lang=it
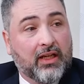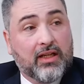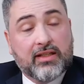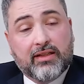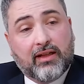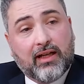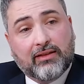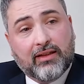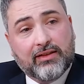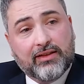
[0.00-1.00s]
Si
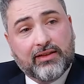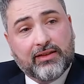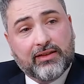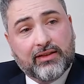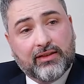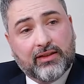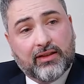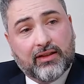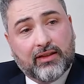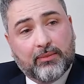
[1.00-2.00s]
tratta di
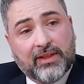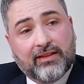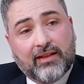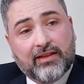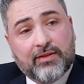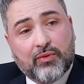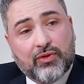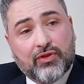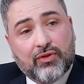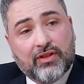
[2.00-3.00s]
eh, mettere a
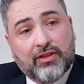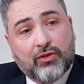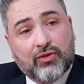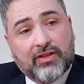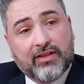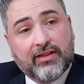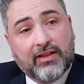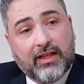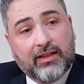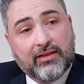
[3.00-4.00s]
disposizione dei nostri
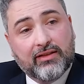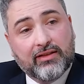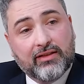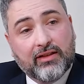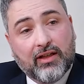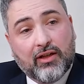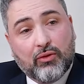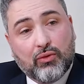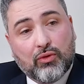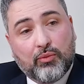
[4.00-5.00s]
clienti
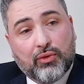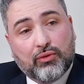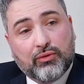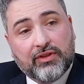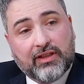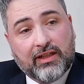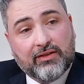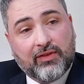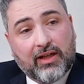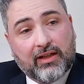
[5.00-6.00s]
un'opportunità
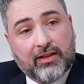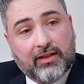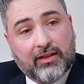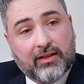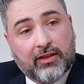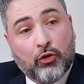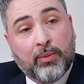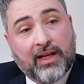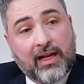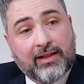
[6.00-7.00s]
di fare, eh,
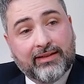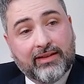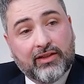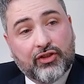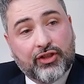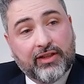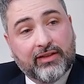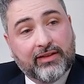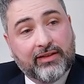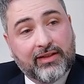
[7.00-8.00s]
operare delle
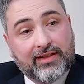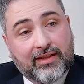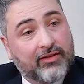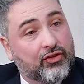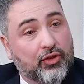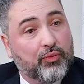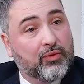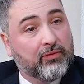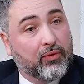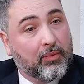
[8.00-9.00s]
scelte e delle strategie
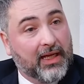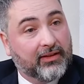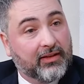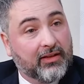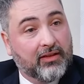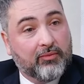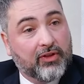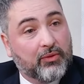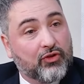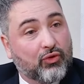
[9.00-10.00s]
più informate.
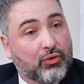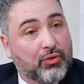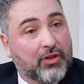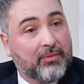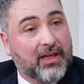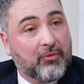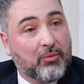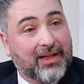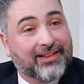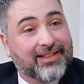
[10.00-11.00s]
Per questo noi abbiamo
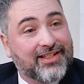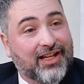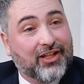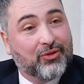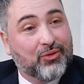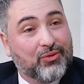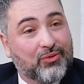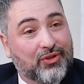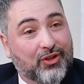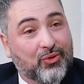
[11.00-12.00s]
battezzato
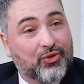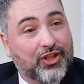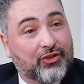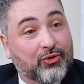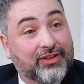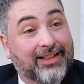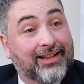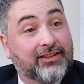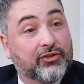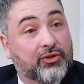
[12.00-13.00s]
un concetto di
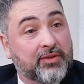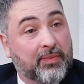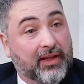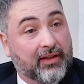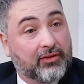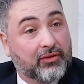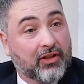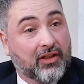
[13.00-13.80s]
credito esperto.